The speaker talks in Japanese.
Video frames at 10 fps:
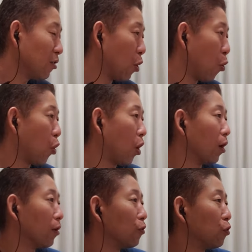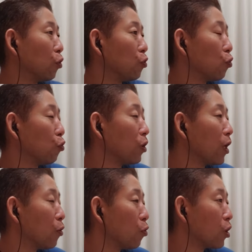こっからですよ。女
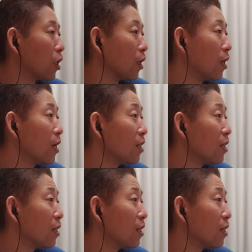性のキー。